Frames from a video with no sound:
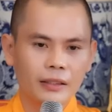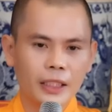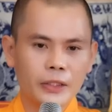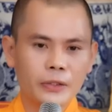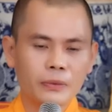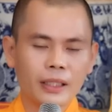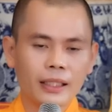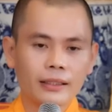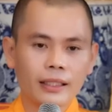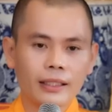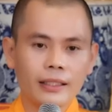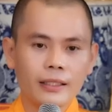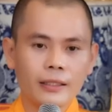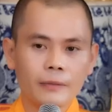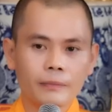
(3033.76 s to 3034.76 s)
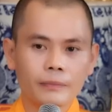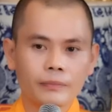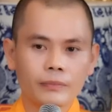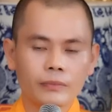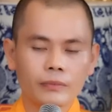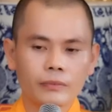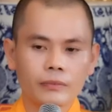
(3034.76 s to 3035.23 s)
Nên chúng ta thấy đó,
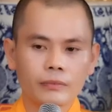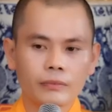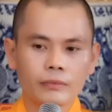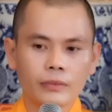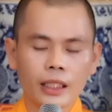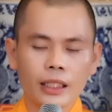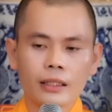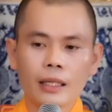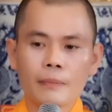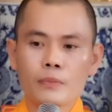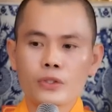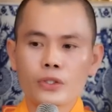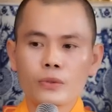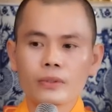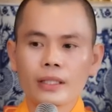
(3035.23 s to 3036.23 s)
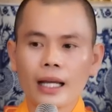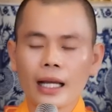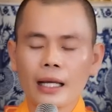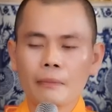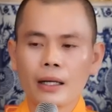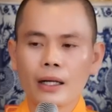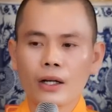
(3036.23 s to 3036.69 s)
cái tâm chúng
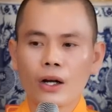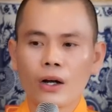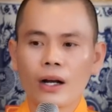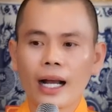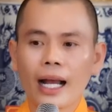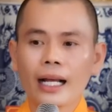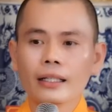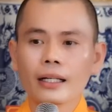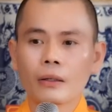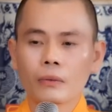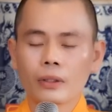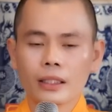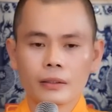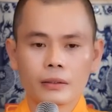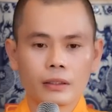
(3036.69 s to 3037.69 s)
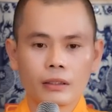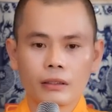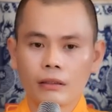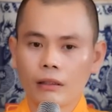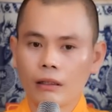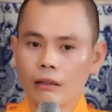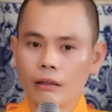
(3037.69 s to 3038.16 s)
ta mà còn ác độc á,
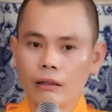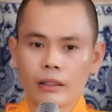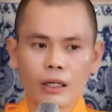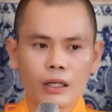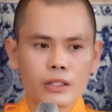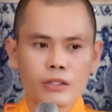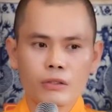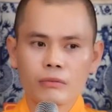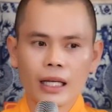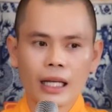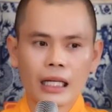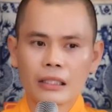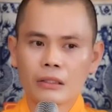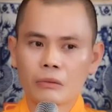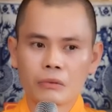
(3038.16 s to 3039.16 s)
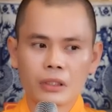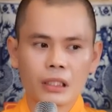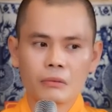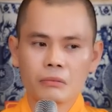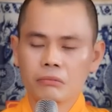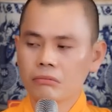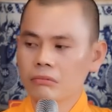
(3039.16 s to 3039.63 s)
lời nói chúng ta cũng
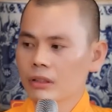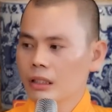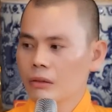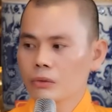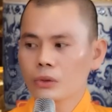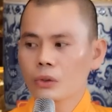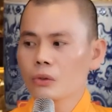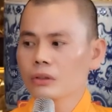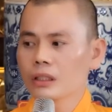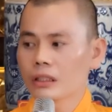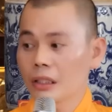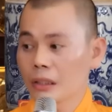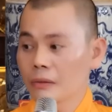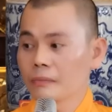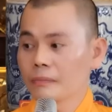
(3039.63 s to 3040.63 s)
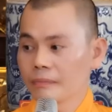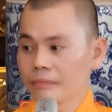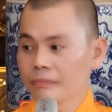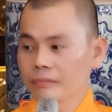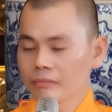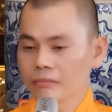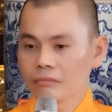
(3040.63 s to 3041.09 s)
không tốt được đâu.
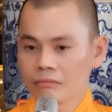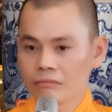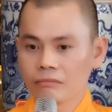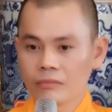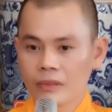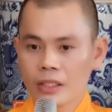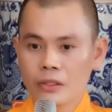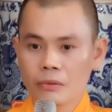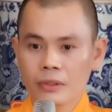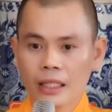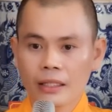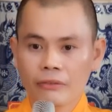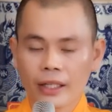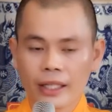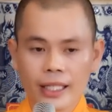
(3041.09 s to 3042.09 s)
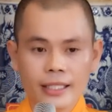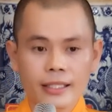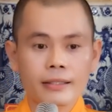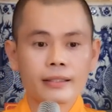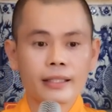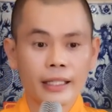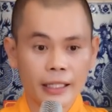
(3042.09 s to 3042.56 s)
Nên chúng ta phải hết
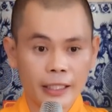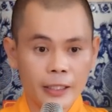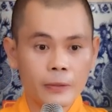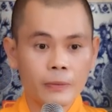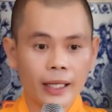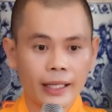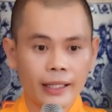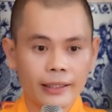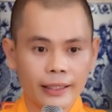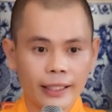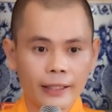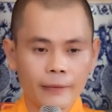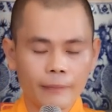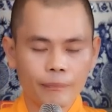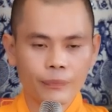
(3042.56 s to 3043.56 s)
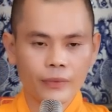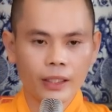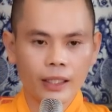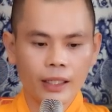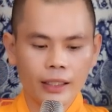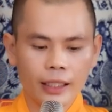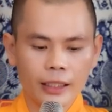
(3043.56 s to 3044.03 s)
sức kỹ điều này nhé.
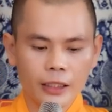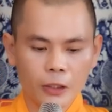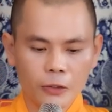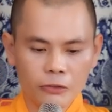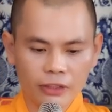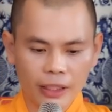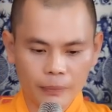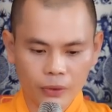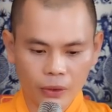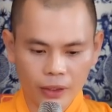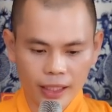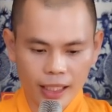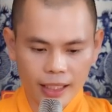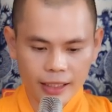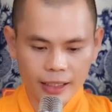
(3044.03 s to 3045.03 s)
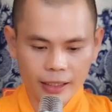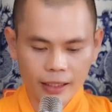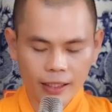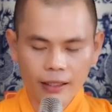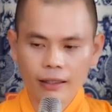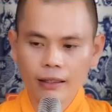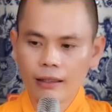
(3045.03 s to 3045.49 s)
Nên không phạm tội đó là
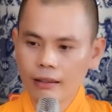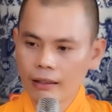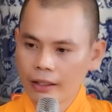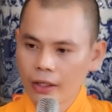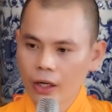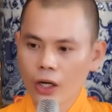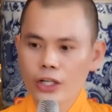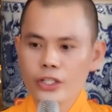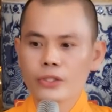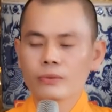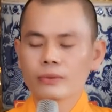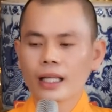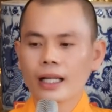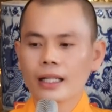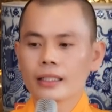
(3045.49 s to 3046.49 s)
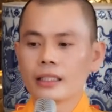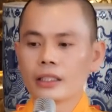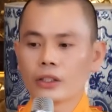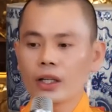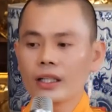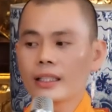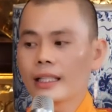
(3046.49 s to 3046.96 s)
gì? Lời nói chúng ta
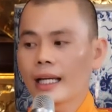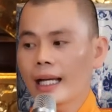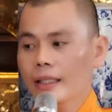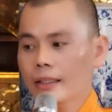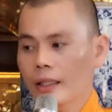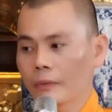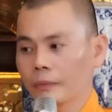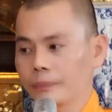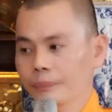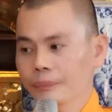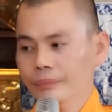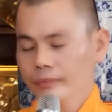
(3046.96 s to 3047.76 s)
đừng nói lời ác độc,